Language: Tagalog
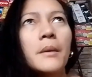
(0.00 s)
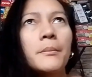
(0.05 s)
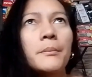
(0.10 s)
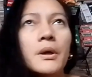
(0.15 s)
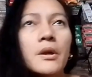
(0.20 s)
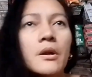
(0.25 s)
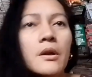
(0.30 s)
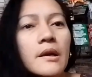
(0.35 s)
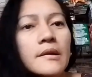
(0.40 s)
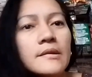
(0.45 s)

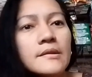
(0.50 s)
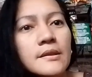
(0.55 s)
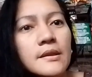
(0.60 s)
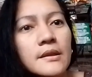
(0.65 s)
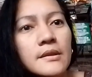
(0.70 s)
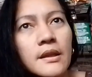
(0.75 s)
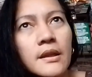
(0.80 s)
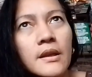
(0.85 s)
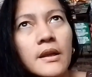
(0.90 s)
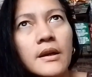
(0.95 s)
Pero lang
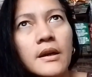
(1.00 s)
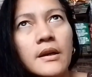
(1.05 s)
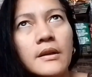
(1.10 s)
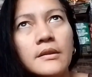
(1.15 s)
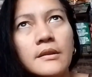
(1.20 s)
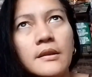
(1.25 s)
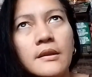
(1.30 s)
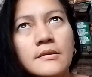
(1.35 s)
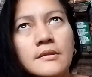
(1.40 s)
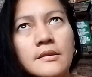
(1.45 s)
sila
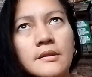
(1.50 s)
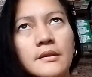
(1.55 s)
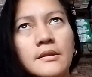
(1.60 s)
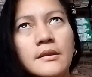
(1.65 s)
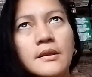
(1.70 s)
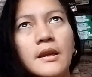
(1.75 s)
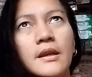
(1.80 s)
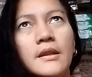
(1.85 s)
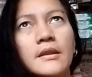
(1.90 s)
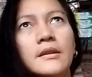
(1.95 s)
talagang
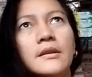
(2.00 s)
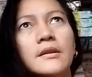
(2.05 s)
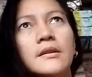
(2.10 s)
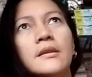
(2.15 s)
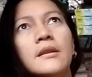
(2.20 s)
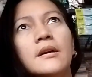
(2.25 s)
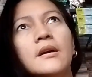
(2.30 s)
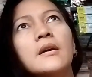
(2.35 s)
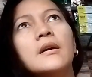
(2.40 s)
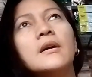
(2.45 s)

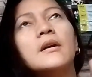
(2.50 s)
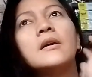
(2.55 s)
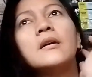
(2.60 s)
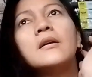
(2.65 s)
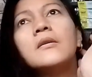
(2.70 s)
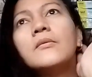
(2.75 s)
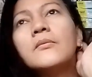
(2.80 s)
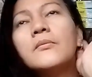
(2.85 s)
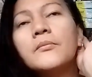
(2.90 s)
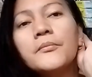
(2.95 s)
designated na
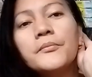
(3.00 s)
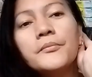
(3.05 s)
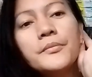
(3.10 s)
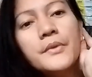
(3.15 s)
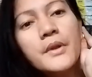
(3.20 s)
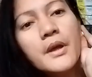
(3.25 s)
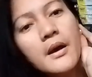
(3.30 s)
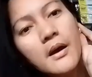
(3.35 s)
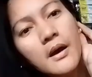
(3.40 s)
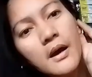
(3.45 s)

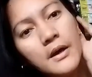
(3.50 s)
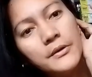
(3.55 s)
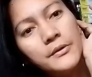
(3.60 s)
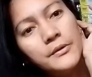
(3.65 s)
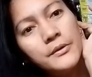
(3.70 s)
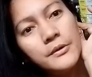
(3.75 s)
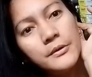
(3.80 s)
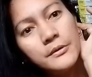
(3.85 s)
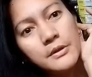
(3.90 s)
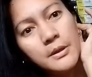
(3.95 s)
na
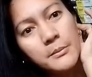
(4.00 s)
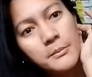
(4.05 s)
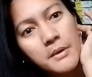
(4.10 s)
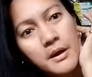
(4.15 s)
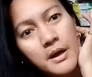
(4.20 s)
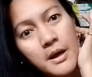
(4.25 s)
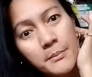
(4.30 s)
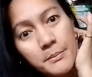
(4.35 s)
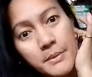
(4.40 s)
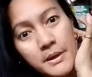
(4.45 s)
ano, na
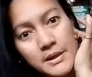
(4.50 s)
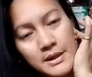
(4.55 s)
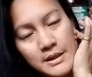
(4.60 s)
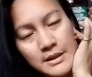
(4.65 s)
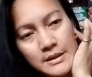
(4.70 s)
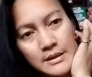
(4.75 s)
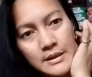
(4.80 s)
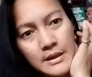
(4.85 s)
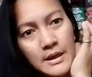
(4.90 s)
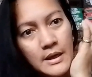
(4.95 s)
mga
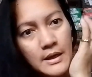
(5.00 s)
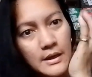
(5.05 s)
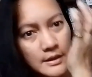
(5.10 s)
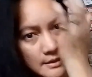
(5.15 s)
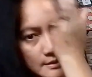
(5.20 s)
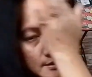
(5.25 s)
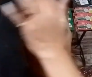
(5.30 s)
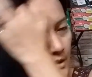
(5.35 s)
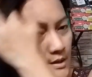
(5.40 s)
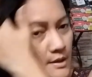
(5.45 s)
paninda.
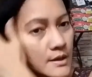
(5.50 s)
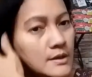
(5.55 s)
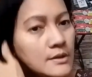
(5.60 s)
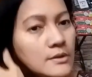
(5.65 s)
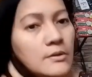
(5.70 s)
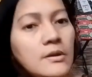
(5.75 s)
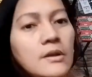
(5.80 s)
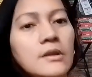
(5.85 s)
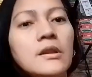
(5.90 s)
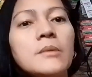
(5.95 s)

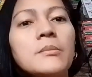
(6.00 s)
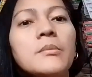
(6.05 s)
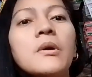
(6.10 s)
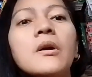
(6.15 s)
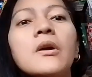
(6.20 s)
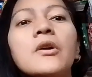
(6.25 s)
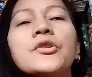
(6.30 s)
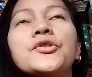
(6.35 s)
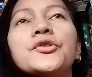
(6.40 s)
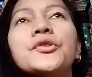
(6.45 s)
Tulad ng
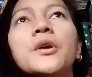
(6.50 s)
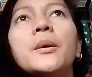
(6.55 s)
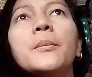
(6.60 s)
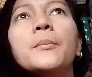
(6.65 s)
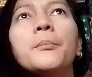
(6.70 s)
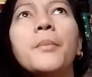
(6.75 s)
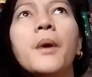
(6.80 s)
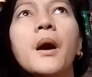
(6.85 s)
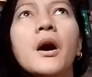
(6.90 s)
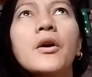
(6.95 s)
mga surf
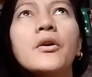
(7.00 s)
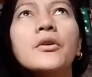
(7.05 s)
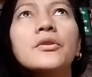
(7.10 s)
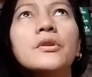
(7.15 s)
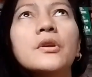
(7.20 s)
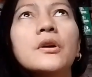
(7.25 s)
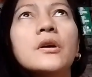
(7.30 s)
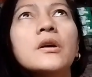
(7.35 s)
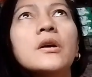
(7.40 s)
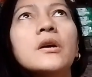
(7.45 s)

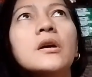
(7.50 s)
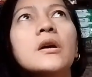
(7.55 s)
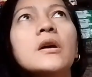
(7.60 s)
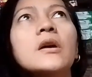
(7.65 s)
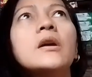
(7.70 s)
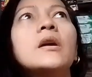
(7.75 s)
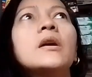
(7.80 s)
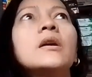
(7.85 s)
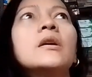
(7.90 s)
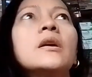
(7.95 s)

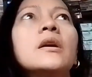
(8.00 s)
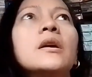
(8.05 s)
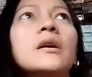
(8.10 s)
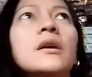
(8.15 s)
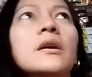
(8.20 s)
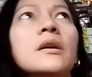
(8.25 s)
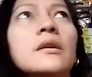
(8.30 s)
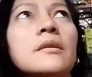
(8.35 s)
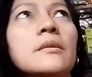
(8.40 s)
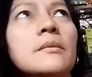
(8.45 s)
powder,
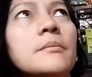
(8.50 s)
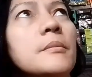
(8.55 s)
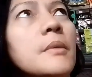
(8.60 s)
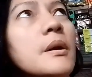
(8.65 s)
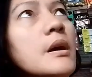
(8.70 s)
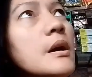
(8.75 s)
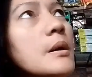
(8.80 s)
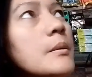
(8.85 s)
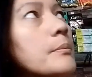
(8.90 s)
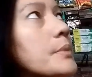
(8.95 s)
ayan,
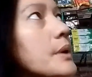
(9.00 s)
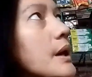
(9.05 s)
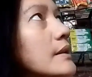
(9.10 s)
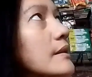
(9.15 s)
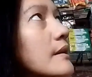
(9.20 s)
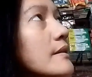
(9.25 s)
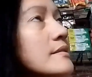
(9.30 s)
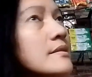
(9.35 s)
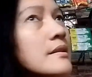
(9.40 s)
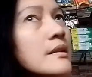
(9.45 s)
mga
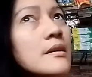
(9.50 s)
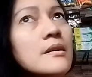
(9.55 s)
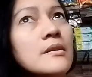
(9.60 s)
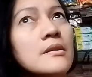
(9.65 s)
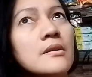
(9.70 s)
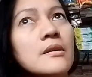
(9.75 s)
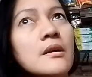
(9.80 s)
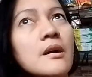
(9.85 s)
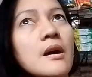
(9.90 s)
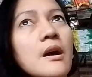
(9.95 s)
products
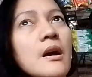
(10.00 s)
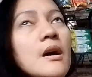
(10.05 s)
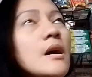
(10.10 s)
ng